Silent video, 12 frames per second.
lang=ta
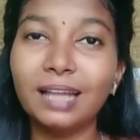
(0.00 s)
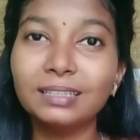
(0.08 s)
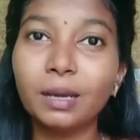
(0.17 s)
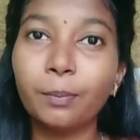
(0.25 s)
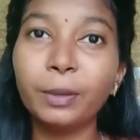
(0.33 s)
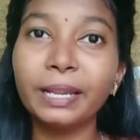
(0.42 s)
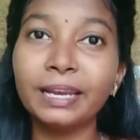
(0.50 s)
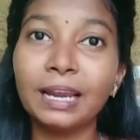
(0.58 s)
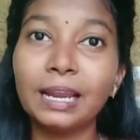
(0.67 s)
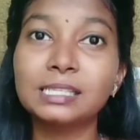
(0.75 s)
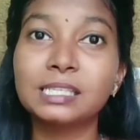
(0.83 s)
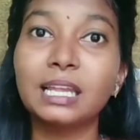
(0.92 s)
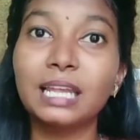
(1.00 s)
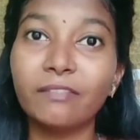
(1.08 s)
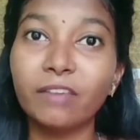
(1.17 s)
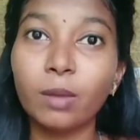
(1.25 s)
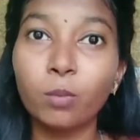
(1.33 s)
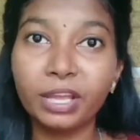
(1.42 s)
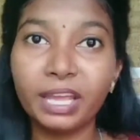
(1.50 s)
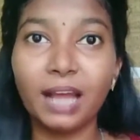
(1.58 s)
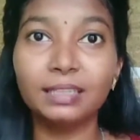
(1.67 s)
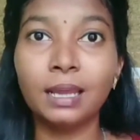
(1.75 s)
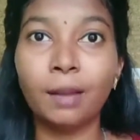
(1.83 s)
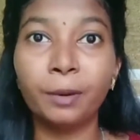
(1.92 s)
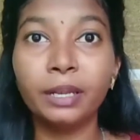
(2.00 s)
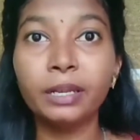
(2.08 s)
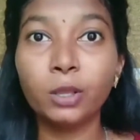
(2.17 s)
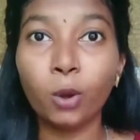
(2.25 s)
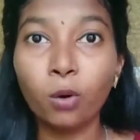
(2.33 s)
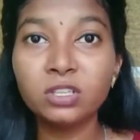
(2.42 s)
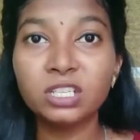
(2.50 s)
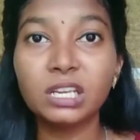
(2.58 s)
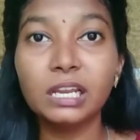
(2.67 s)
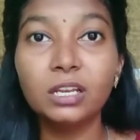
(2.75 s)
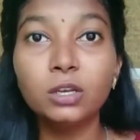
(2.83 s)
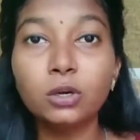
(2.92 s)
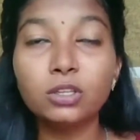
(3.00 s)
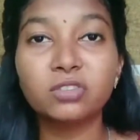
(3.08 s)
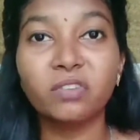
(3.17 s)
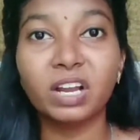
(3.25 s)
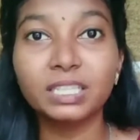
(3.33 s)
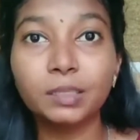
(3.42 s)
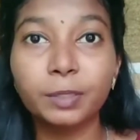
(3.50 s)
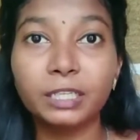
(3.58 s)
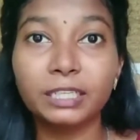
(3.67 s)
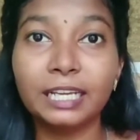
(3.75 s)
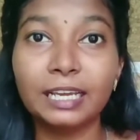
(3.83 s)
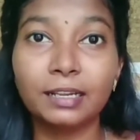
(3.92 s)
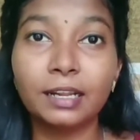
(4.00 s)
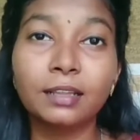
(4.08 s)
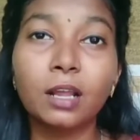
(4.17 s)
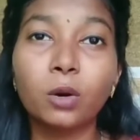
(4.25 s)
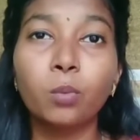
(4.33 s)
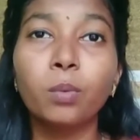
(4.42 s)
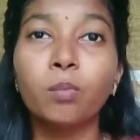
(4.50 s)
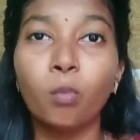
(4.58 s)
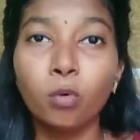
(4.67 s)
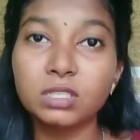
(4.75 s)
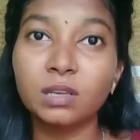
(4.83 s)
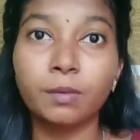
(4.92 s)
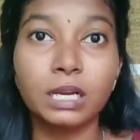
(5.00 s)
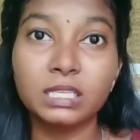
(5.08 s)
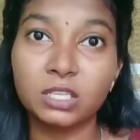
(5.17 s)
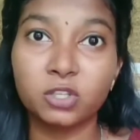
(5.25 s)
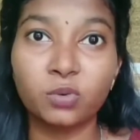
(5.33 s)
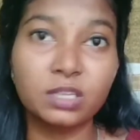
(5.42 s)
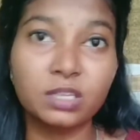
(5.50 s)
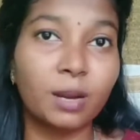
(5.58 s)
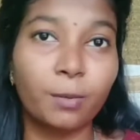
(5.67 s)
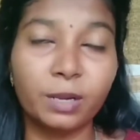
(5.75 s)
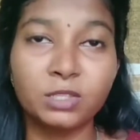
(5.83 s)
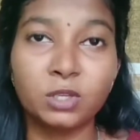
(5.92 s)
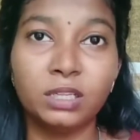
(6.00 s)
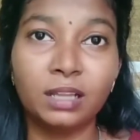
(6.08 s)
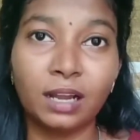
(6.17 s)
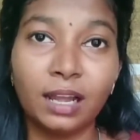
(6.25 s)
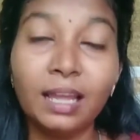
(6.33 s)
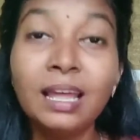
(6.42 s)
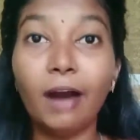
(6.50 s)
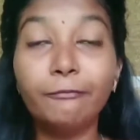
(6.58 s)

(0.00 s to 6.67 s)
அதுக்கப்புறம் என்னால சிரிக்கவே முடியாது அப்படின்னு யோசிச்சு இன்னும் கொஞ்சம் வருத்தப்பட்டுட்டே இருக்கிறதா ரொம்ப மோசமான சுச்சுவேஷன் அப்படின்னு சொல்லியிருந்தாங்க